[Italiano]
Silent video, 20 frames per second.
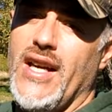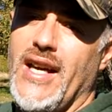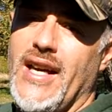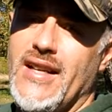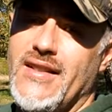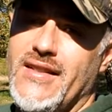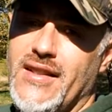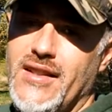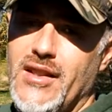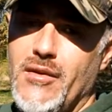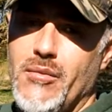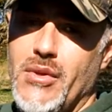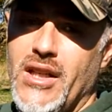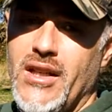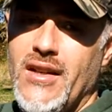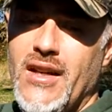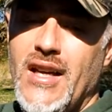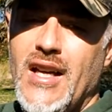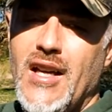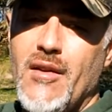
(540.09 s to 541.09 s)

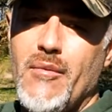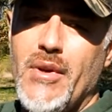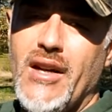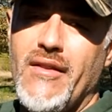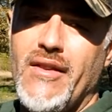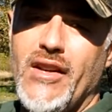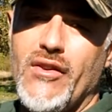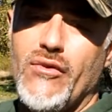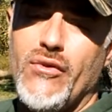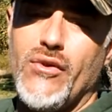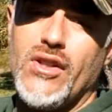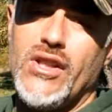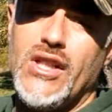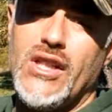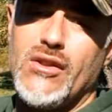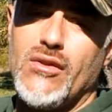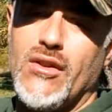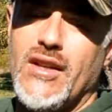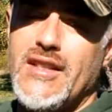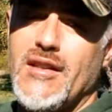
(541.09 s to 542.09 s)
STB, per aver
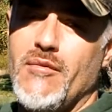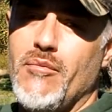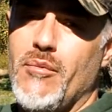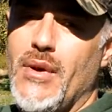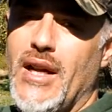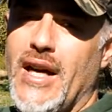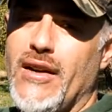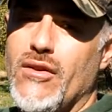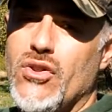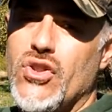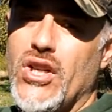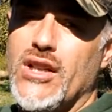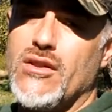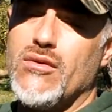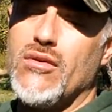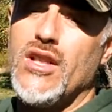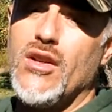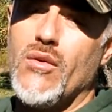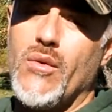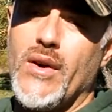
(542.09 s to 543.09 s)
fornito l'esemplare
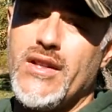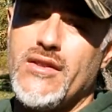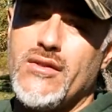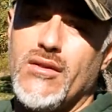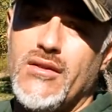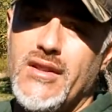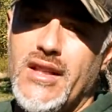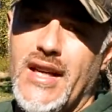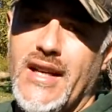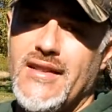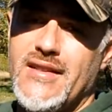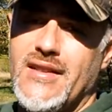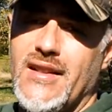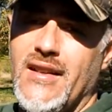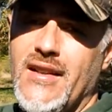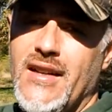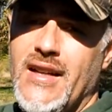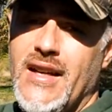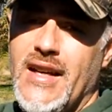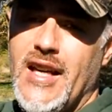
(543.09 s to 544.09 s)
oggetto di questo test